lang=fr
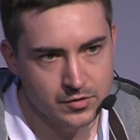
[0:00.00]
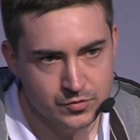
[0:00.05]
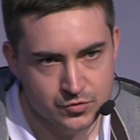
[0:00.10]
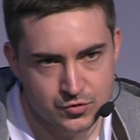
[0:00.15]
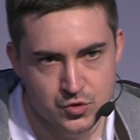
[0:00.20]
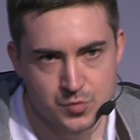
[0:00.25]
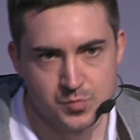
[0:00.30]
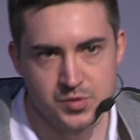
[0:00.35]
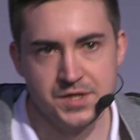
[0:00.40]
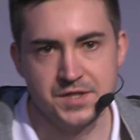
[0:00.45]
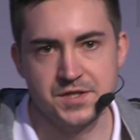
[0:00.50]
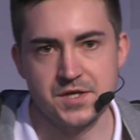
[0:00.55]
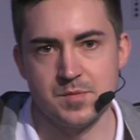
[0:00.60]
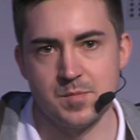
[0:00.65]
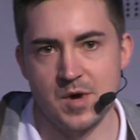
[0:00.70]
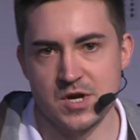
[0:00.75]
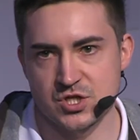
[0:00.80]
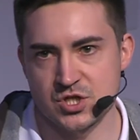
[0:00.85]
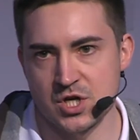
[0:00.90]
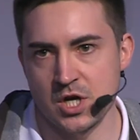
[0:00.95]
dupliquer
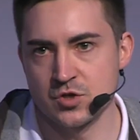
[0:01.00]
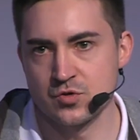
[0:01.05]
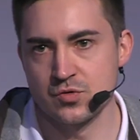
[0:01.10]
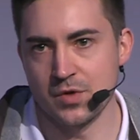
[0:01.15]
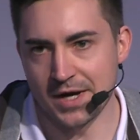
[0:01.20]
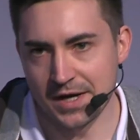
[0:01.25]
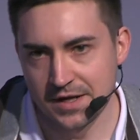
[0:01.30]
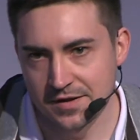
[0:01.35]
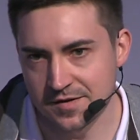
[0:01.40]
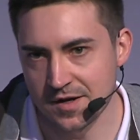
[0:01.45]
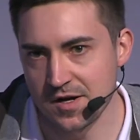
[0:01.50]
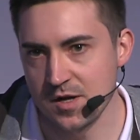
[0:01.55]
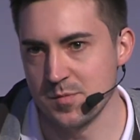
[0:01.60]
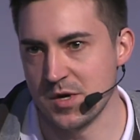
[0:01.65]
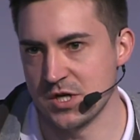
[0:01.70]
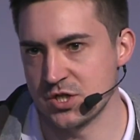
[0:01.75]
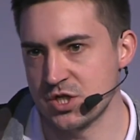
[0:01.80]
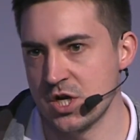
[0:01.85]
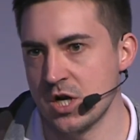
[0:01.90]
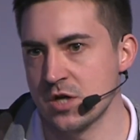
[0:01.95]
ma charge ou étaler
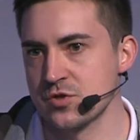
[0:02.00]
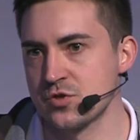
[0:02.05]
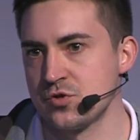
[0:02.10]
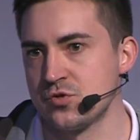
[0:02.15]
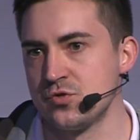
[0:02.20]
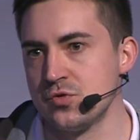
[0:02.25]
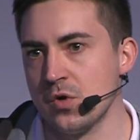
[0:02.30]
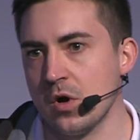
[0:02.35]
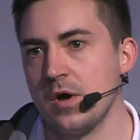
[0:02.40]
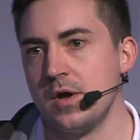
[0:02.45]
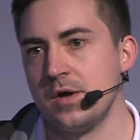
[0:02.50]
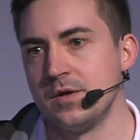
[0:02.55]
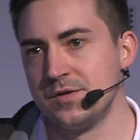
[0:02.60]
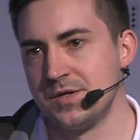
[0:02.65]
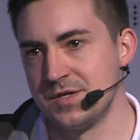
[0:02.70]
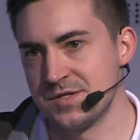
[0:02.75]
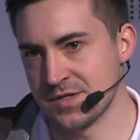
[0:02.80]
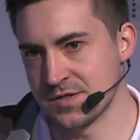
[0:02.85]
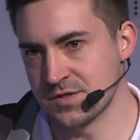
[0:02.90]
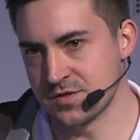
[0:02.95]
ma charge sur
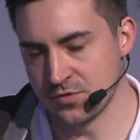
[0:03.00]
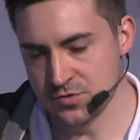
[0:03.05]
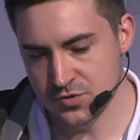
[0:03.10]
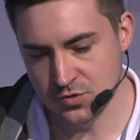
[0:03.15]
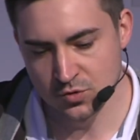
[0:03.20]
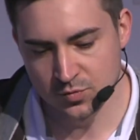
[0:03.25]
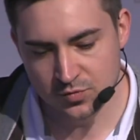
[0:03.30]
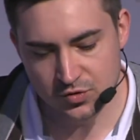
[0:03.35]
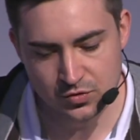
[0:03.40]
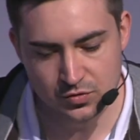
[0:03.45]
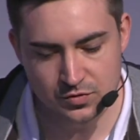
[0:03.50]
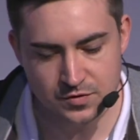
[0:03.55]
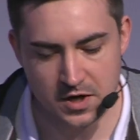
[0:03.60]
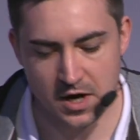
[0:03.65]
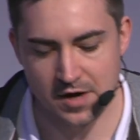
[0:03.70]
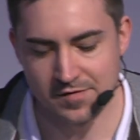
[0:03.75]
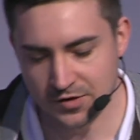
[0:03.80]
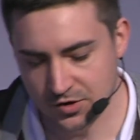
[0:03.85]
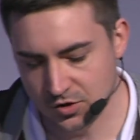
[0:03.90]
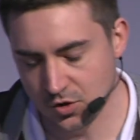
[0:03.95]
des instances compute
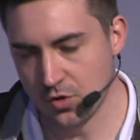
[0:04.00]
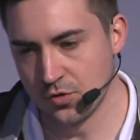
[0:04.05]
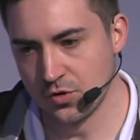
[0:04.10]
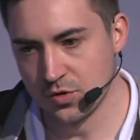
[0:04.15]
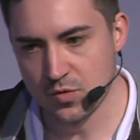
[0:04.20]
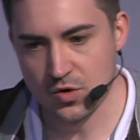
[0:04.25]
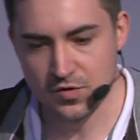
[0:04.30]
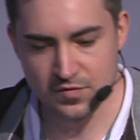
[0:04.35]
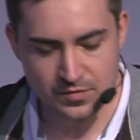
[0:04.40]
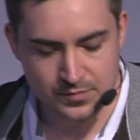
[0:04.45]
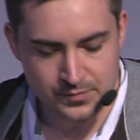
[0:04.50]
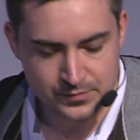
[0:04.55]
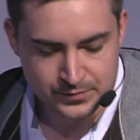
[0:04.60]
avec Runabove.